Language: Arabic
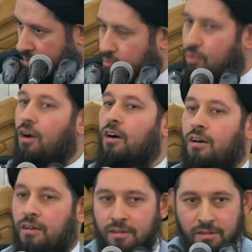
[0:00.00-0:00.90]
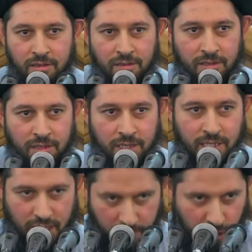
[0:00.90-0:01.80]
لا
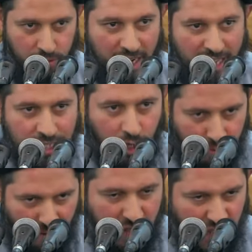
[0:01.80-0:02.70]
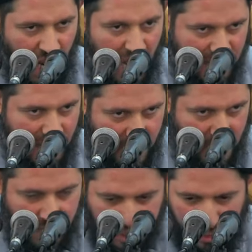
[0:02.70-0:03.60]
يتمكنون أن يصنعوا ما في جهاز
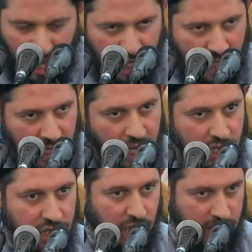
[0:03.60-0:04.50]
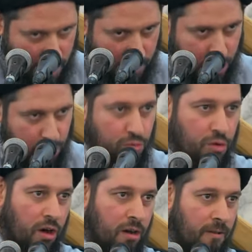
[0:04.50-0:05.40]
الداخلي للإنسان يتمكنون
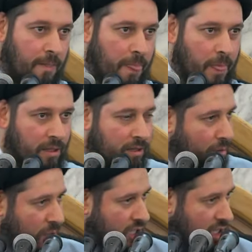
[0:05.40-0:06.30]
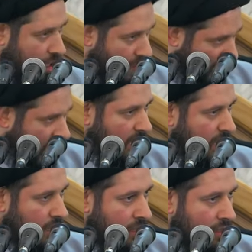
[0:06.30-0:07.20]
لا البشر يتمكن
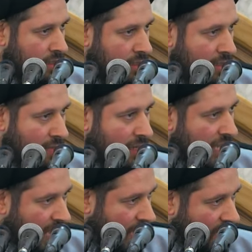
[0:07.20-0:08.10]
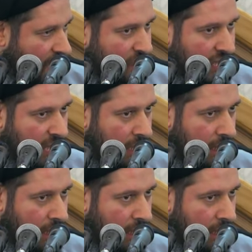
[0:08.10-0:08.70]
من إدارة نفسه